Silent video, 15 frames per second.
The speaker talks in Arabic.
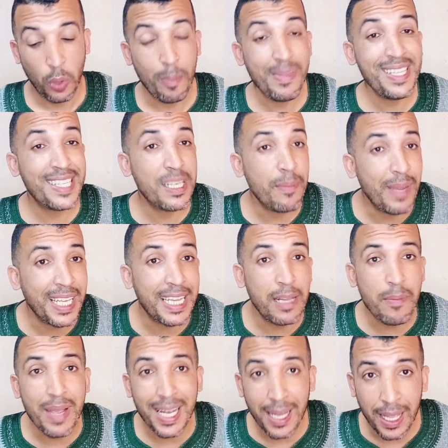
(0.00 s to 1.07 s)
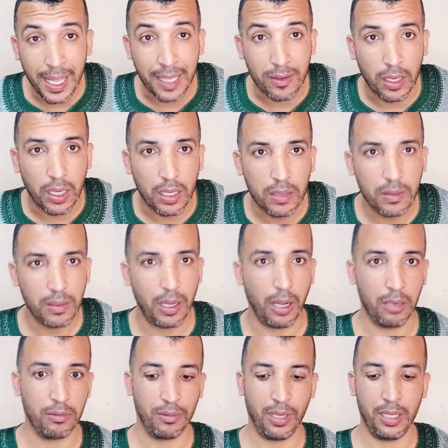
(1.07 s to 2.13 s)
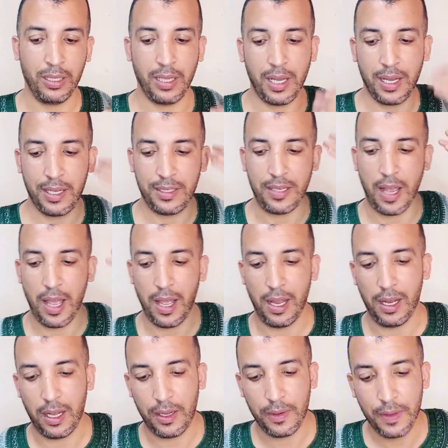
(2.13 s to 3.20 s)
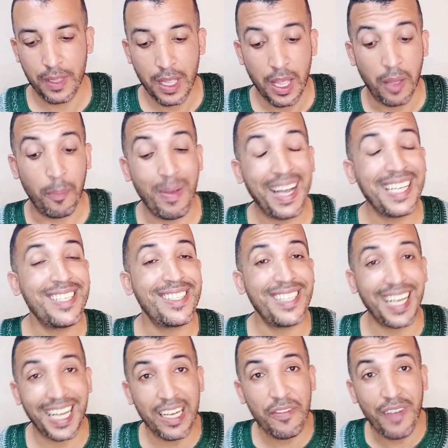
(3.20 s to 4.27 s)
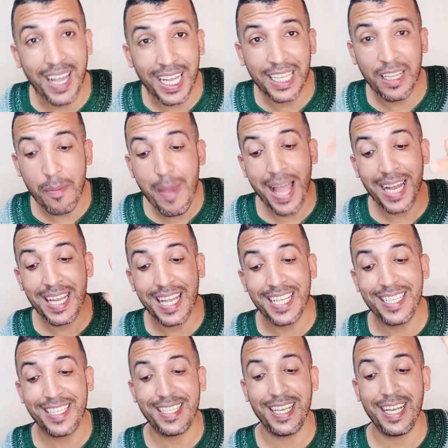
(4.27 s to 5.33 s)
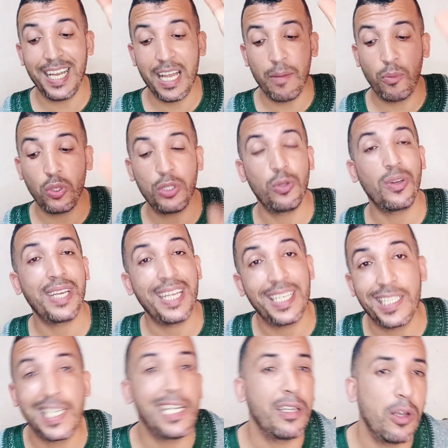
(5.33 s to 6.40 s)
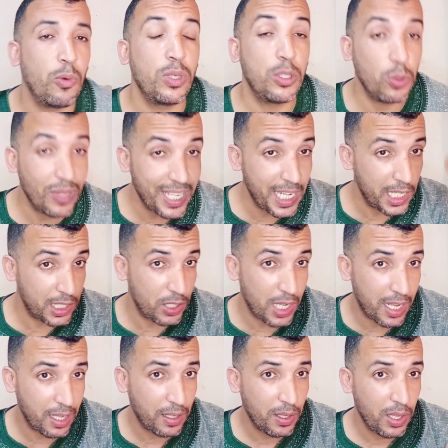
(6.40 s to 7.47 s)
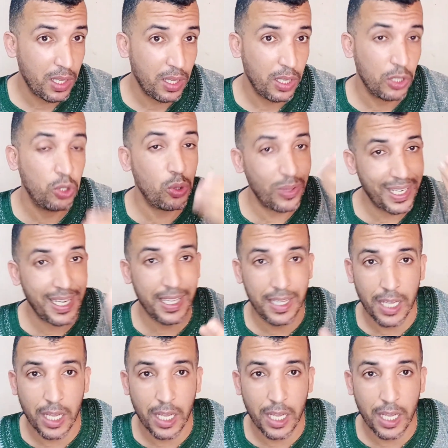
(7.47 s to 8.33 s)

من سمعت الملائكة أن الله تعالى باغي يستخلف آدم عليه السلام وذريته وذريته الذرية